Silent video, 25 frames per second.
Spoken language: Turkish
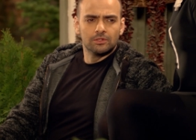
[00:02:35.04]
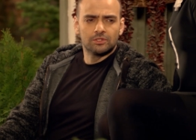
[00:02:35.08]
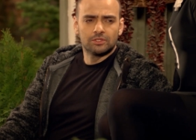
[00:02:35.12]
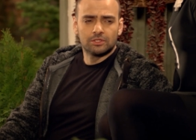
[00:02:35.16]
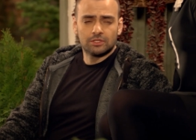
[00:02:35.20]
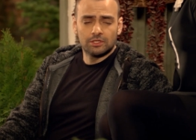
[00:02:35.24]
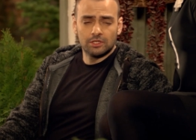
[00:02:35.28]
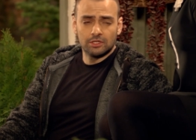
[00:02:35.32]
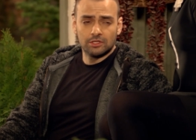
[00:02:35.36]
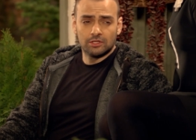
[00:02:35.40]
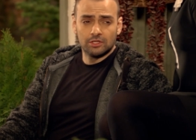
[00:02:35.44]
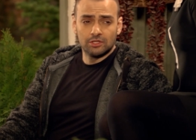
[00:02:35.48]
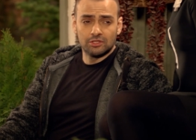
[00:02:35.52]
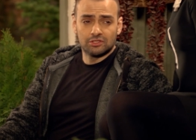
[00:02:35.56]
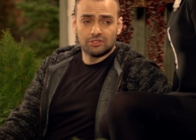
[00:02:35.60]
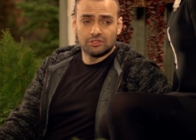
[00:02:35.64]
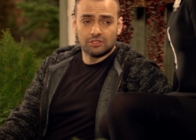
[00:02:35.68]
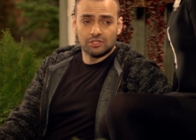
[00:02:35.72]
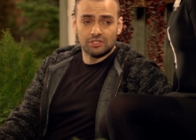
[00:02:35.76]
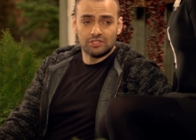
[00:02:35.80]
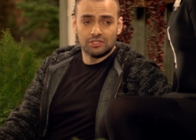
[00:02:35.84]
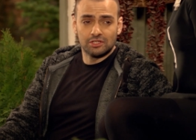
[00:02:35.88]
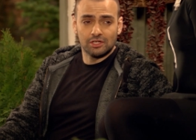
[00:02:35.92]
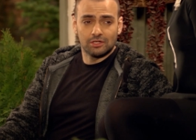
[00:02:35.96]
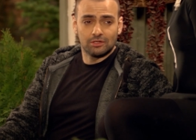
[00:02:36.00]
Bir şey
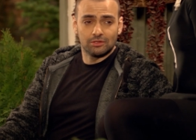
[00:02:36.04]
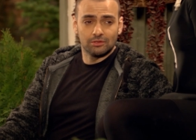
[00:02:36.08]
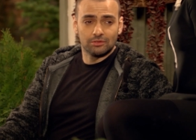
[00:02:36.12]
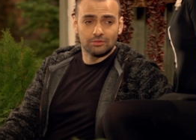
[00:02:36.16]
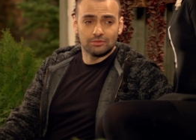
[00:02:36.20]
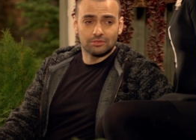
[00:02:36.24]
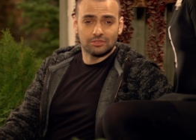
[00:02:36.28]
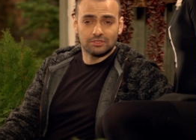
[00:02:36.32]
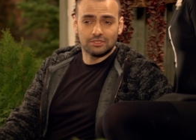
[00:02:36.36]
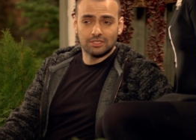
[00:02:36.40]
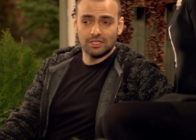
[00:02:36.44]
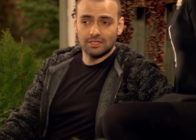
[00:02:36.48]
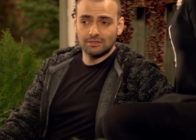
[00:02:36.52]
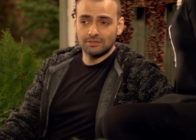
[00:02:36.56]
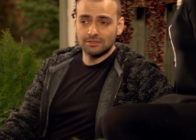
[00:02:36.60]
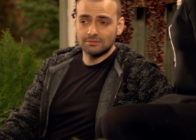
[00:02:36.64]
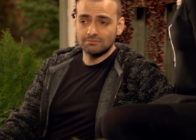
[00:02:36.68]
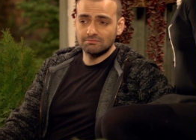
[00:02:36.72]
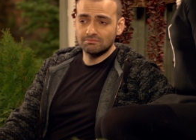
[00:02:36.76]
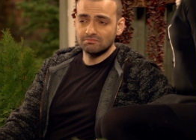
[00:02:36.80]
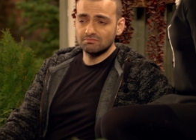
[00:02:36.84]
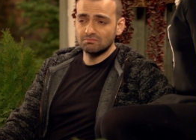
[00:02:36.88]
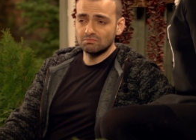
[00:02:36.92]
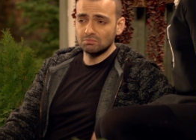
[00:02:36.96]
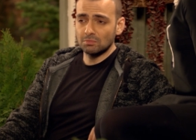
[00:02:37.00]
değiştirecek
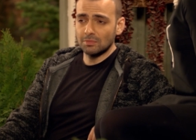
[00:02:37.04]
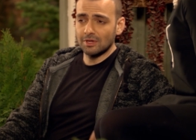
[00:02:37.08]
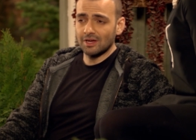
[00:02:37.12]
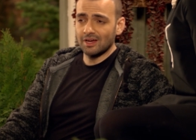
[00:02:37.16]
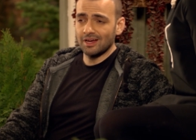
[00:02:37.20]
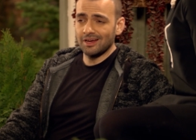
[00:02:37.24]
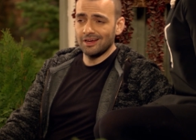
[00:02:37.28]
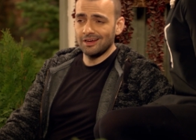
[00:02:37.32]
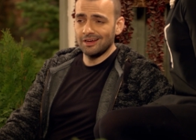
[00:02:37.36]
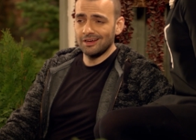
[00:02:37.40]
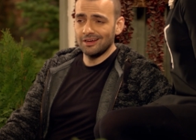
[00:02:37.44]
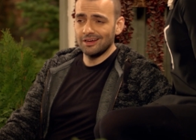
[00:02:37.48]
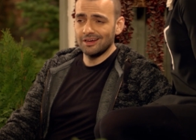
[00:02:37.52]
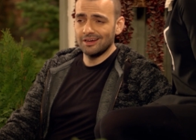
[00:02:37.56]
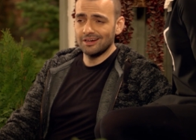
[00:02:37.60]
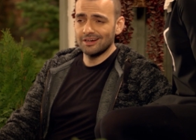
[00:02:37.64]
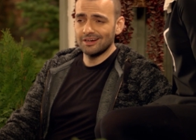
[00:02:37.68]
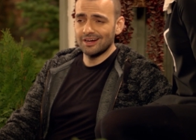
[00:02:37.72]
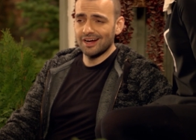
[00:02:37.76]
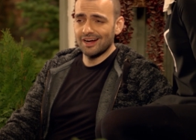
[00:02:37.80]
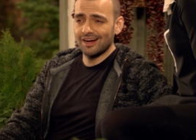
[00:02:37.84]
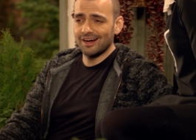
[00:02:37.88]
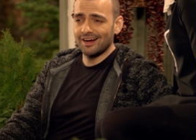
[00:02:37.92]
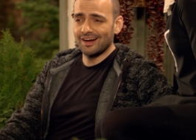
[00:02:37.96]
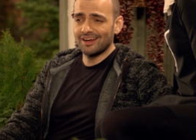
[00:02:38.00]
olsam...
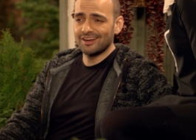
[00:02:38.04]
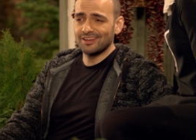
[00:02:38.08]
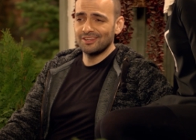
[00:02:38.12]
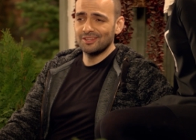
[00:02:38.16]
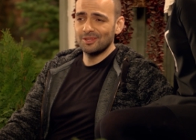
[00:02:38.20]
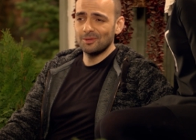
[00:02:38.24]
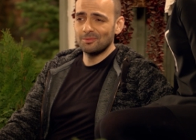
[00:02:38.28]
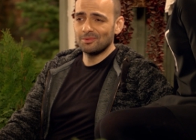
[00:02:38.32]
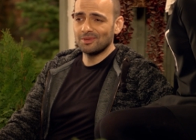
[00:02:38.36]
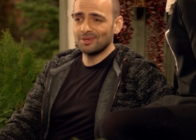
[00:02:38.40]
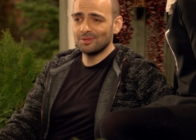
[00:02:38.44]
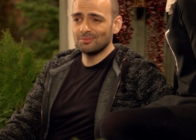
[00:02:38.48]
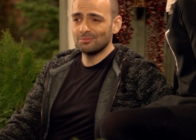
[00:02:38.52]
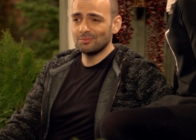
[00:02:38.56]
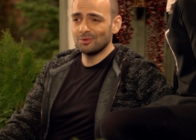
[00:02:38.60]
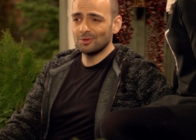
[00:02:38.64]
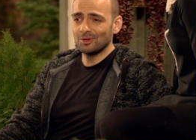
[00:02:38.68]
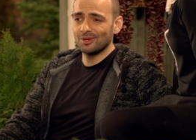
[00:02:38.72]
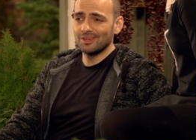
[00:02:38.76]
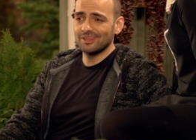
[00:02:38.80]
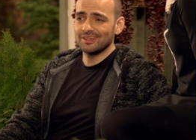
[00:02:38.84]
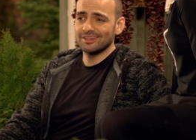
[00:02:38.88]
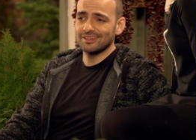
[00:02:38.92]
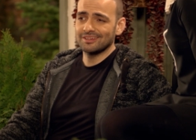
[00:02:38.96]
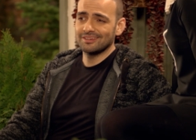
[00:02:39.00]
Hani ne bileyim
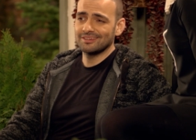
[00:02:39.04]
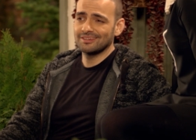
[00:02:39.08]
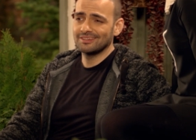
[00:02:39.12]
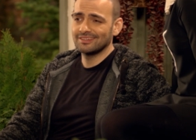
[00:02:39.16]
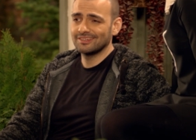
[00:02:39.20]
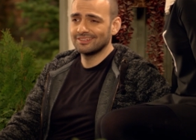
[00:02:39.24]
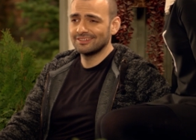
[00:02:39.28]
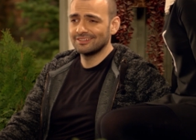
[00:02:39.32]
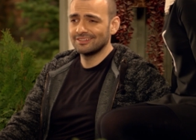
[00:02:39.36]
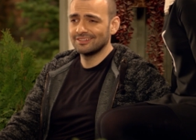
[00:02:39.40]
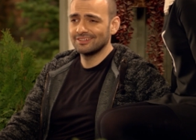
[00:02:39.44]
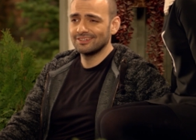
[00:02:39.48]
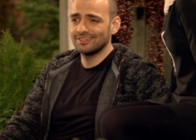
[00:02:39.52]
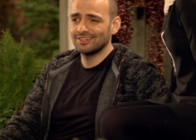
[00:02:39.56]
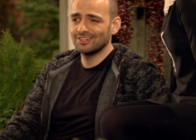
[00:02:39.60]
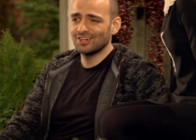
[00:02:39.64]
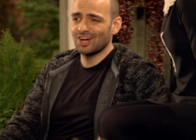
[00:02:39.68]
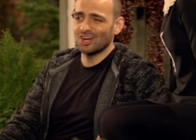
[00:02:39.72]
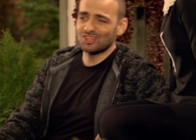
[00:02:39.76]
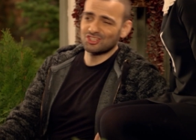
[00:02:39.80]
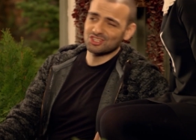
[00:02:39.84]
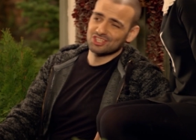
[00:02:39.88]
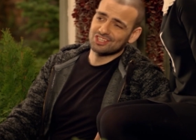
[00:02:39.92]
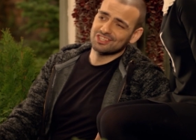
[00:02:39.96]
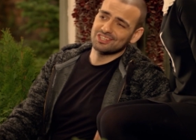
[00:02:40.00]
böyle...
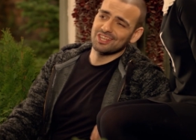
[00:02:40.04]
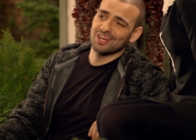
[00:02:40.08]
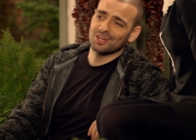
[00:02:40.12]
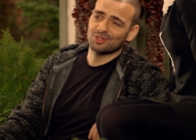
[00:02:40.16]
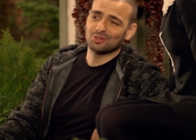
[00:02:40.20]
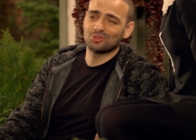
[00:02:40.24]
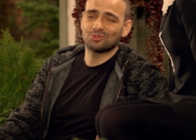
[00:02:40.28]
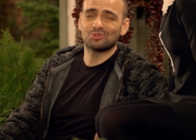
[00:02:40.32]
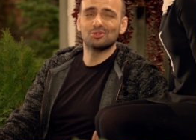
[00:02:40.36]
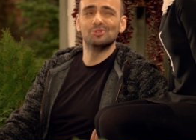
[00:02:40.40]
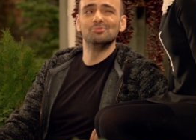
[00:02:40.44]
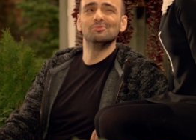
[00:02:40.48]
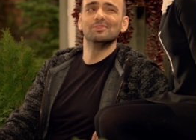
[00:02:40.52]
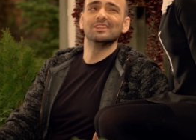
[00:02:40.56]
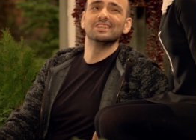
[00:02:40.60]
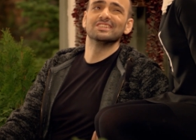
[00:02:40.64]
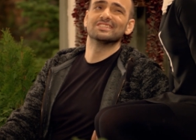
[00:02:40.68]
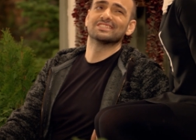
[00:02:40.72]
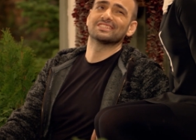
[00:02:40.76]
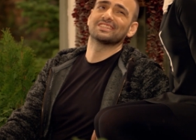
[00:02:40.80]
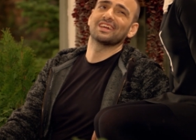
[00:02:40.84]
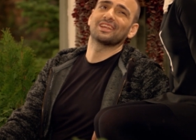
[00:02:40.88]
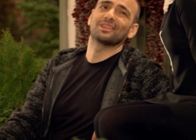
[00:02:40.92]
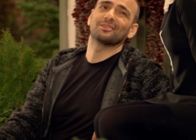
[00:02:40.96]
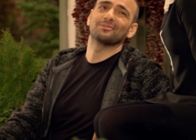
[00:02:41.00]
Acık daha küçülmeni
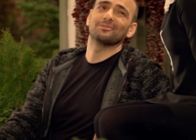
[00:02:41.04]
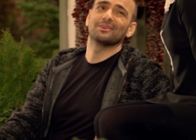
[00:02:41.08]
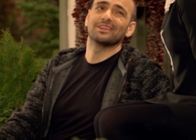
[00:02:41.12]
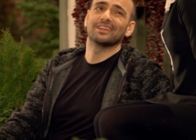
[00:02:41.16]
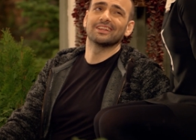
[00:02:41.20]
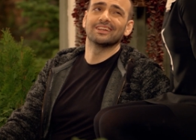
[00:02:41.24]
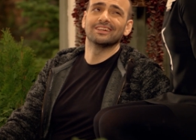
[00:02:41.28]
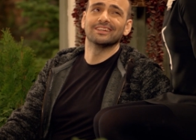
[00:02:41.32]
isterdim